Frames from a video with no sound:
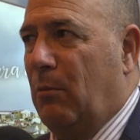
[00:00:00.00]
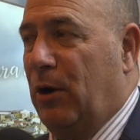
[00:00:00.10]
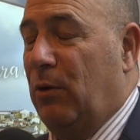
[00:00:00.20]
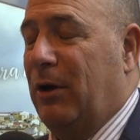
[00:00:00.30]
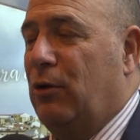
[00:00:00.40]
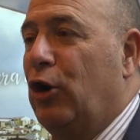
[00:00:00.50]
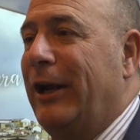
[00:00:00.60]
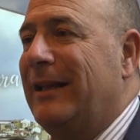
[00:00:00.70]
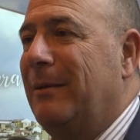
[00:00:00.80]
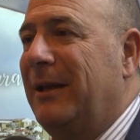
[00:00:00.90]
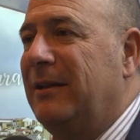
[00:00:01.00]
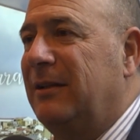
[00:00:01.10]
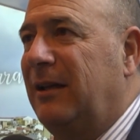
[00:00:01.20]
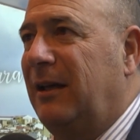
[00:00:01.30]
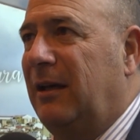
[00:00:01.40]
Bueno, pues
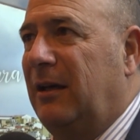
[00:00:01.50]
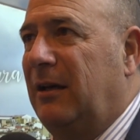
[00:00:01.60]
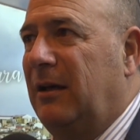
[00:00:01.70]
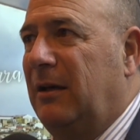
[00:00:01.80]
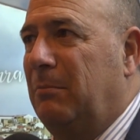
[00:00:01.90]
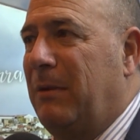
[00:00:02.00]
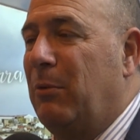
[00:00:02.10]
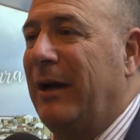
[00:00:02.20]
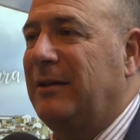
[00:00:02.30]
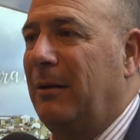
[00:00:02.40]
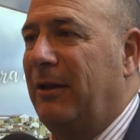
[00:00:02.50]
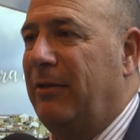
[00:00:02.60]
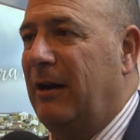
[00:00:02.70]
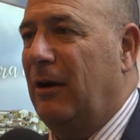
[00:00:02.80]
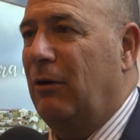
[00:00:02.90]
concretamente eh, vamos a
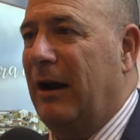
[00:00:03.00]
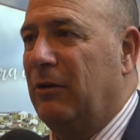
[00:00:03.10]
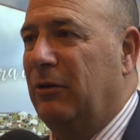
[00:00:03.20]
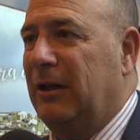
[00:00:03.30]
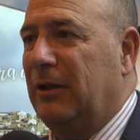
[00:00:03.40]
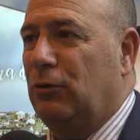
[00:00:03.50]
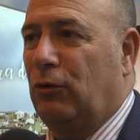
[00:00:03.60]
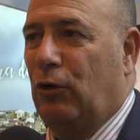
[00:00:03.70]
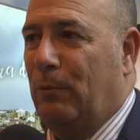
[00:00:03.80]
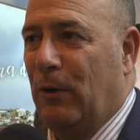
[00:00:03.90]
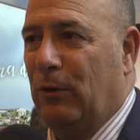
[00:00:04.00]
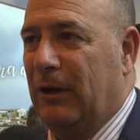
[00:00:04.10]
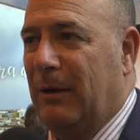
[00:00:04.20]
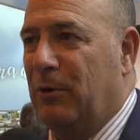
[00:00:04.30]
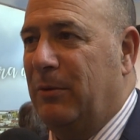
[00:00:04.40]
establecer a lo largo de todos los pueblos
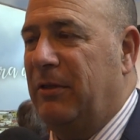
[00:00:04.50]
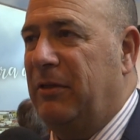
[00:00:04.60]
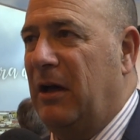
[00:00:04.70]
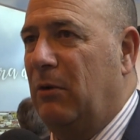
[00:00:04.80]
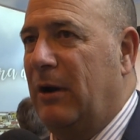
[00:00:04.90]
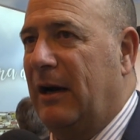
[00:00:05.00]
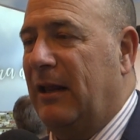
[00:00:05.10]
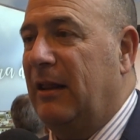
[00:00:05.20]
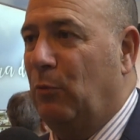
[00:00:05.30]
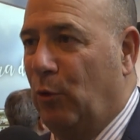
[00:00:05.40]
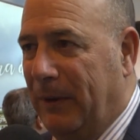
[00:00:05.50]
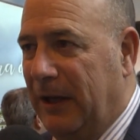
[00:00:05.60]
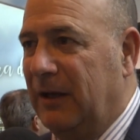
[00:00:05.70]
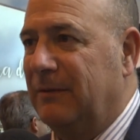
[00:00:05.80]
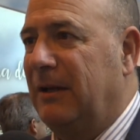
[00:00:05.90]
de la provincia una red de
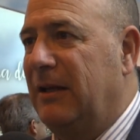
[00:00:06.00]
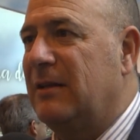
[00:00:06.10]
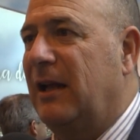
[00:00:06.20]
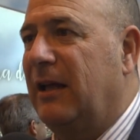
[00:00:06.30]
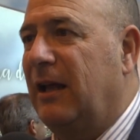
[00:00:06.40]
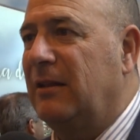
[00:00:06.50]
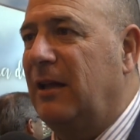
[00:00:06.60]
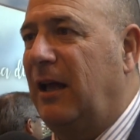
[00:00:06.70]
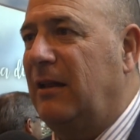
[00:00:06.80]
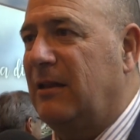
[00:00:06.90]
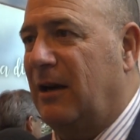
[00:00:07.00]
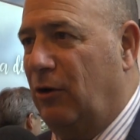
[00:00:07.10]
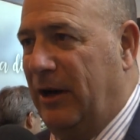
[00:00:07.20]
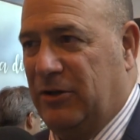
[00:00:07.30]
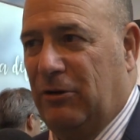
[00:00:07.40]
MUPI inteligentes,
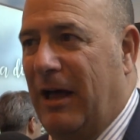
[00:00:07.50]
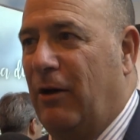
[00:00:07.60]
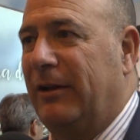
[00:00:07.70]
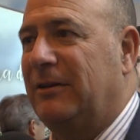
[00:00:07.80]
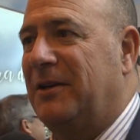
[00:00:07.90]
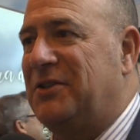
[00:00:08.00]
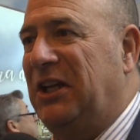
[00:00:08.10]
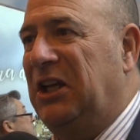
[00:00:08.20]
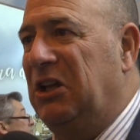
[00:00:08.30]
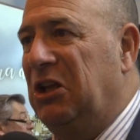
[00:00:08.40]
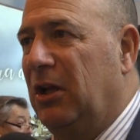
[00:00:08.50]
interconexionados entre sí,